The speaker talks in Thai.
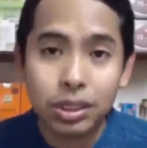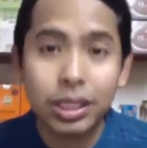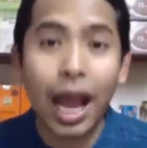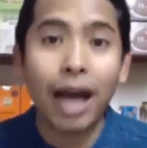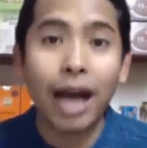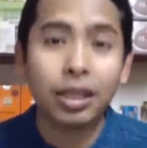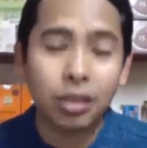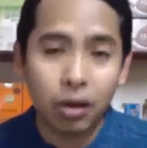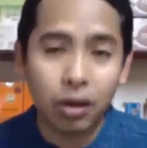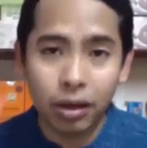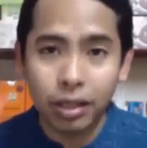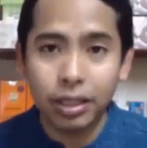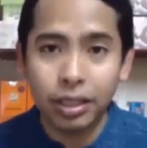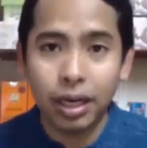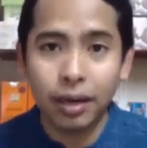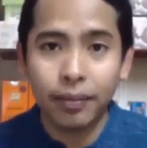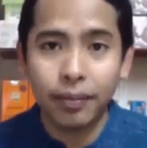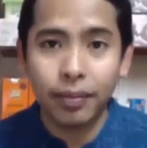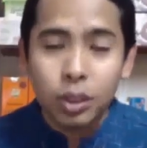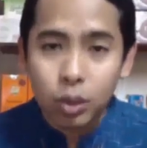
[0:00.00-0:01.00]
อย่างต่อเนื่
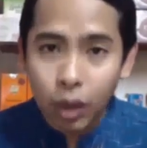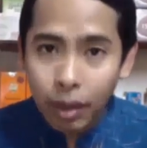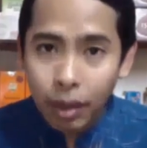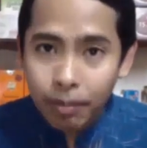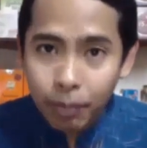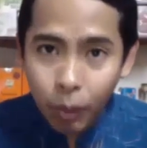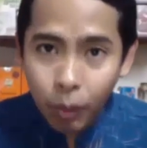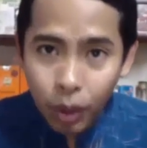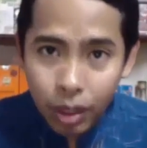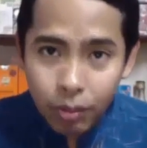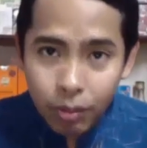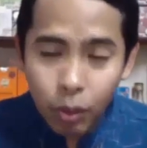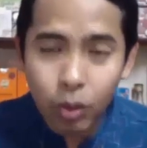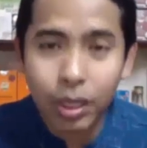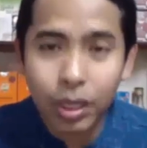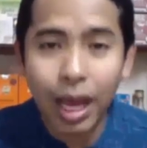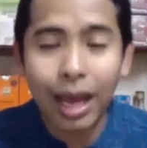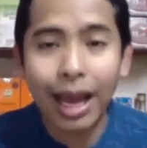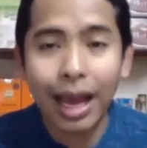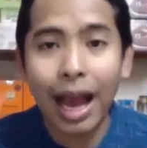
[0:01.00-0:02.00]
อง ส่วนปุ๋ยมู
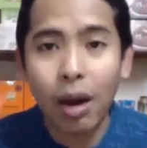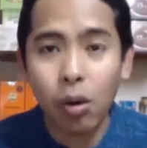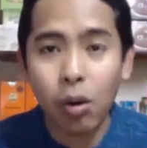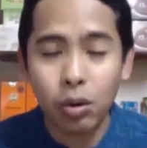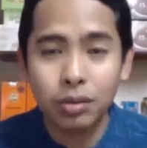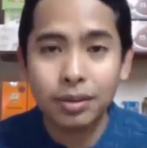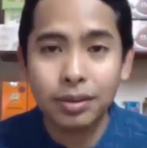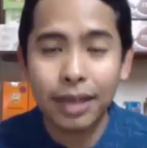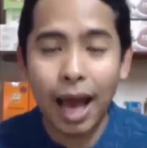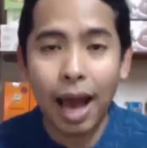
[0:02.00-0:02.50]
ลทั้งคาวหก